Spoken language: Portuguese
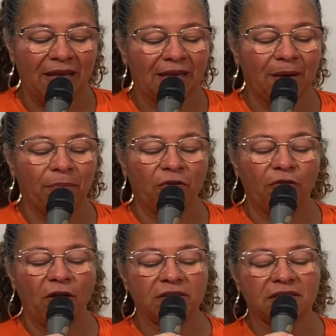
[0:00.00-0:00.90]
que por
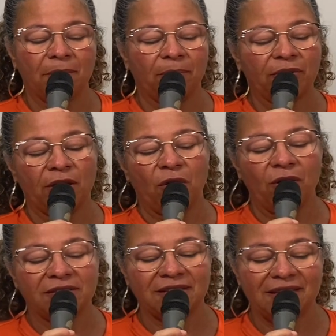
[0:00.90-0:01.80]
vossa
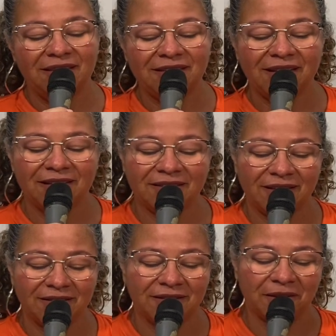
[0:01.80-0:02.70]
poderosa
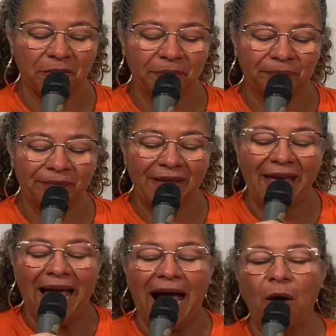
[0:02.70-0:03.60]
intercessão
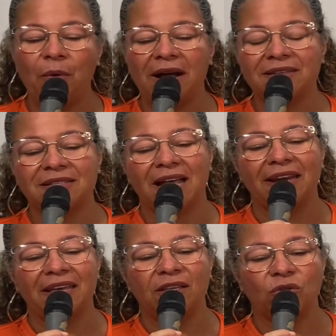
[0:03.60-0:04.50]

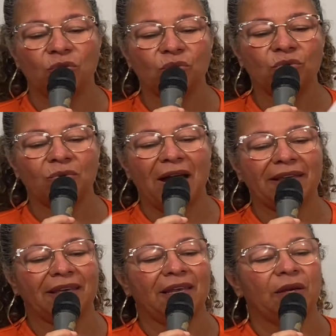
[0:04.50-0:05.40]
alcançarei tudo
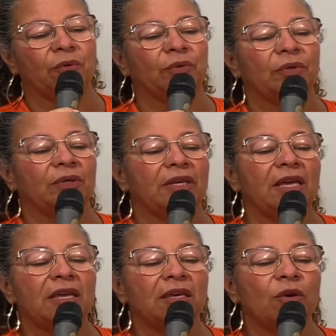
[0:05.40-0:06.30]
aquilo
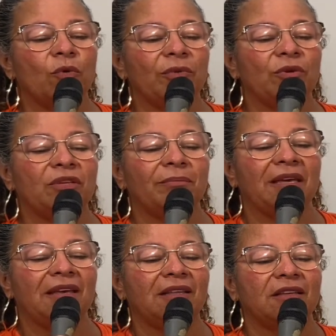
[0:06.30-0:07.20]
que
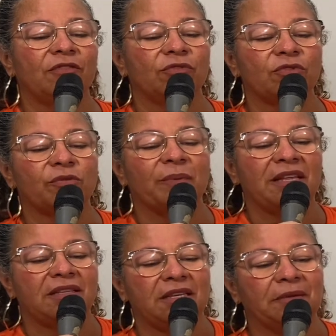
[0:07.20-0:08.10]
humildemente vos
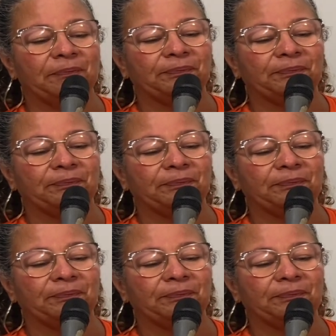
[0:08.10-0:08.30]
pedi.